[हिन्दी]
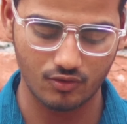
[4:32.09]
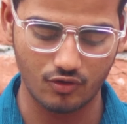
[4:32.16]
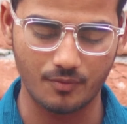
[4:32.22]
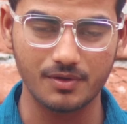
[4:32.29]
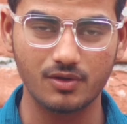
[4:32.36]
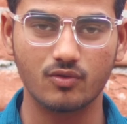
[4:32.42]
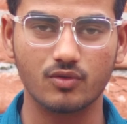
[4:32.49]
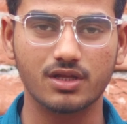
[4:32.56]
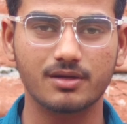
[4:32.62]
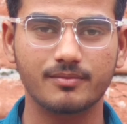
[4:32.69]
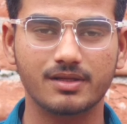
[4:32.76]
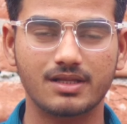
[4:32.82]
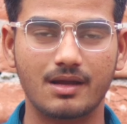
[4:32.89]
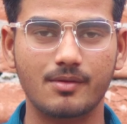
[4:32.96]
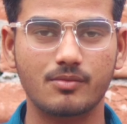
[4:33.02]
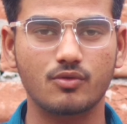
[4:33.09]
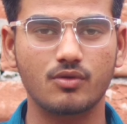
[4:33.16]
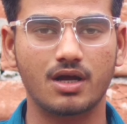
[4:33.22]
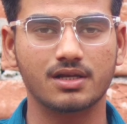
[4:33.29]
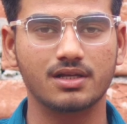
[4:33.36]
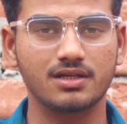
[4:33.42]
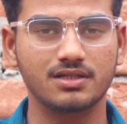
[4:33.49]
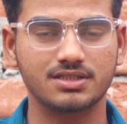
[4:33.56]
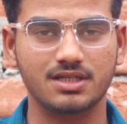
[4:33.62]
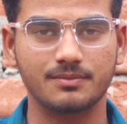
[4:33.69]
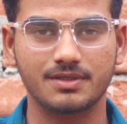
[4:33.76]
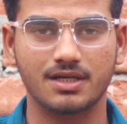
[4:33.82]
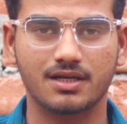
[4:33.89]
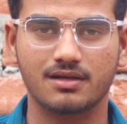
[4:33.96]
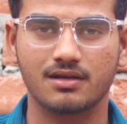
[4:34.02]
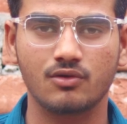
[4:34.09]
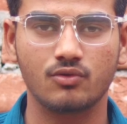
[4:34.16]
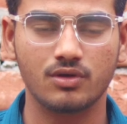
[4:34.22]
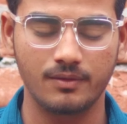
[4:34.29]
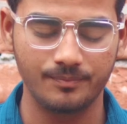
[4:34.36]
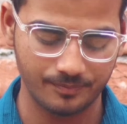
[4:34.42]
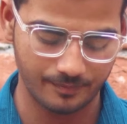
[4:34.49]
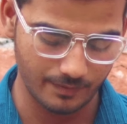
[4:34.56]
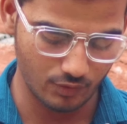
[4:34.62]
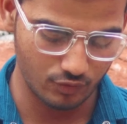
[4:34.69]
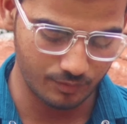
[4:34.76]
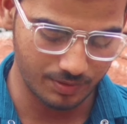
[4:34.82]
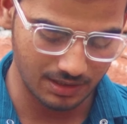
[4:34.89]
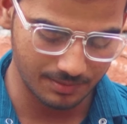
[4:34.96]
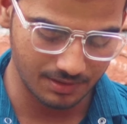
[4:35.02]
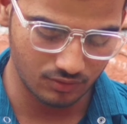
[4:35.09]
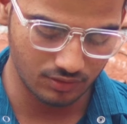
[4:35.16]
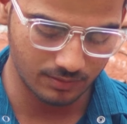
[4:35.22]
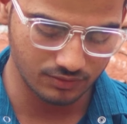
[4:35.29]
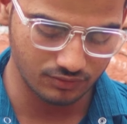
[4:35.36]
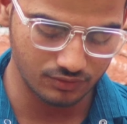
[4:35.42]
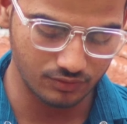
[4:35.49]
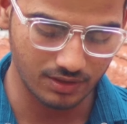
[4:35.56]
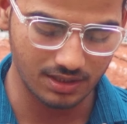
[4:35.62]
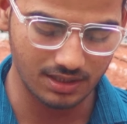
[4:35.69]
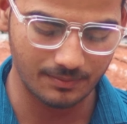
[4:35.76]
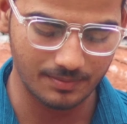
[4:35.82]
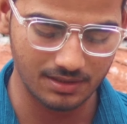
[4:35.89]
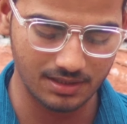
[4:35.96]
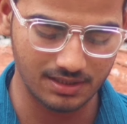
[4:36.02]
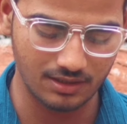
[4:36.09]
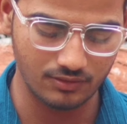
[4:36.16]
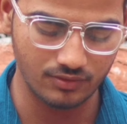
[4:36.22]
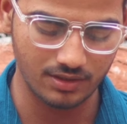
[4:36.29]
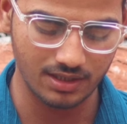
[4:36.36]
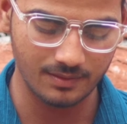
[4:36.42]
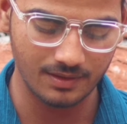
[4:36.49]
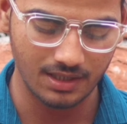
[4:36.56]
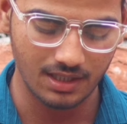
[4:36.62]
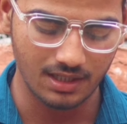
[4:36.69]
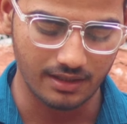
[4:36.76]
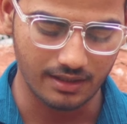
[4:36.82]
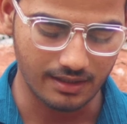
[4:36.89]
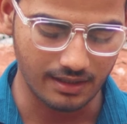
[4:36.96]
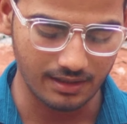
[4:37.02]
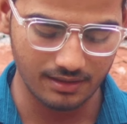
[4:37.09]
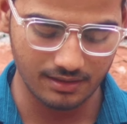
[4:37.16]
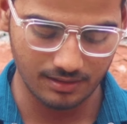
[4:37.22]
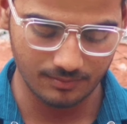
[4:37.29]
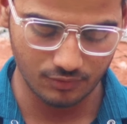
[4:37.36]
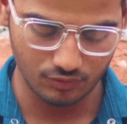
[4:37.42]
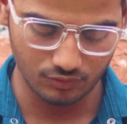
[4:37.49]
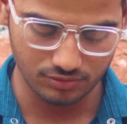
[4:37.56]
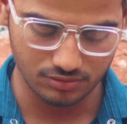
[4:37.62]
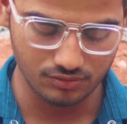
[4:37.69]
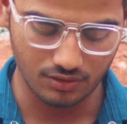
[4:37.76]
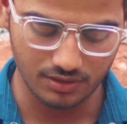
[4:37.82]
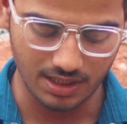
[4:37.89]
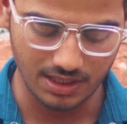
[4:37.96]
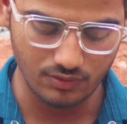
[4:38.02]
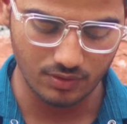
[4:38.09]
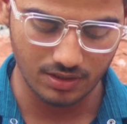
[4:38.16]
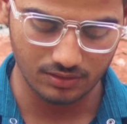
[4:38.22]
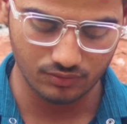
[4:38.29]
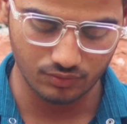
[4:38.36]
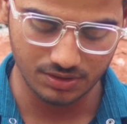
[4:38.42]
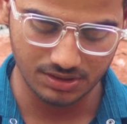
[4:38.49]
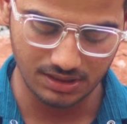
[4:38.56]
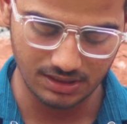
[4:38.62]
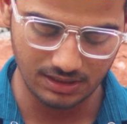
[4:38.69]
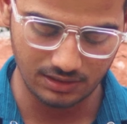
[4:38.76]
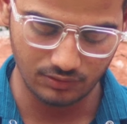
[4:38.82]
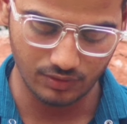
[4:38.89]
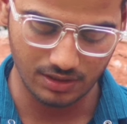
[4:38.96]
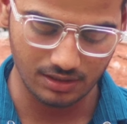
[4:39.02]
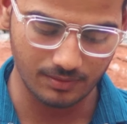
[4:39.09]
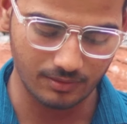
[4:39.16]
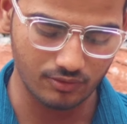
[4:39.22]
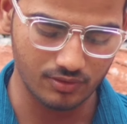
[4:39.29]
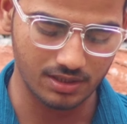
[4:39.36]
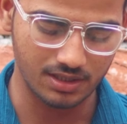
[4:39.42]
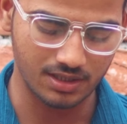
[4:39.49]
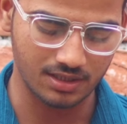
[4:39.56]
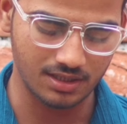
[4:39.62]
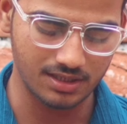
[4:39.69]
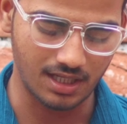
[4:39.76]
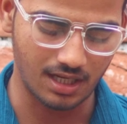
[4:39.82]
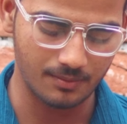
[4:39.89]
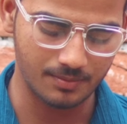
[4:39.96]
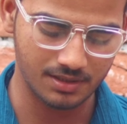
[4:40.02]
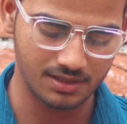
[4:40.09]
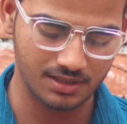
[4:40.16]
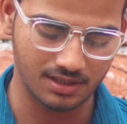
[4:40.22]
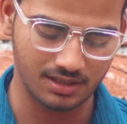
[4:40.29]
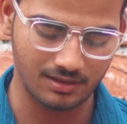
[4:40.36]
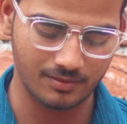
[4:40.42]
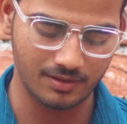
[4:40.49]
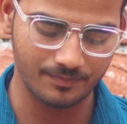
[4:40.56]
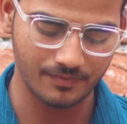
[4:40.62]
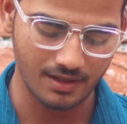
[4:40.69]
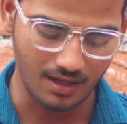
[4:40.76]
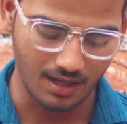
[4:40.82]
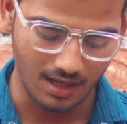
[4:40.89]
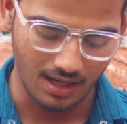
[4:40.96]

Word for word: कॉपी होने के बाद अब आपको अगला स्टेप क्या करना होगा ऊपर आप देखो आपका जो यू आर यहाँ पर लिखा हुआ है रैंडम टूल्स डॉट आई ओ का तो इसी यू आर पर आपको क्लिक करना है यहाँ पर क्लिक करने के बाद